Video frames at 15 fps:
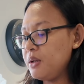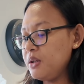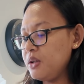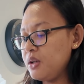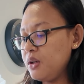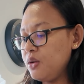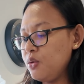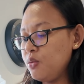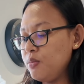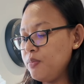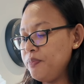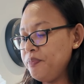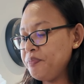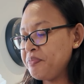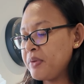na niya yung
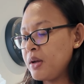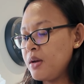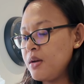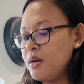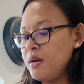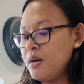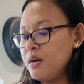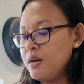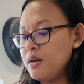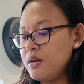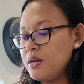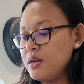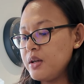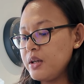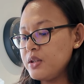
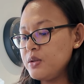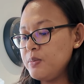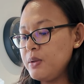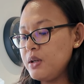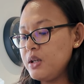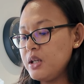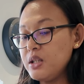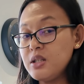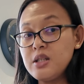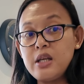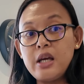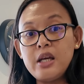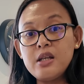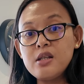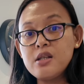
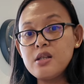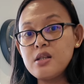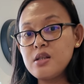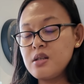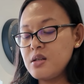experiences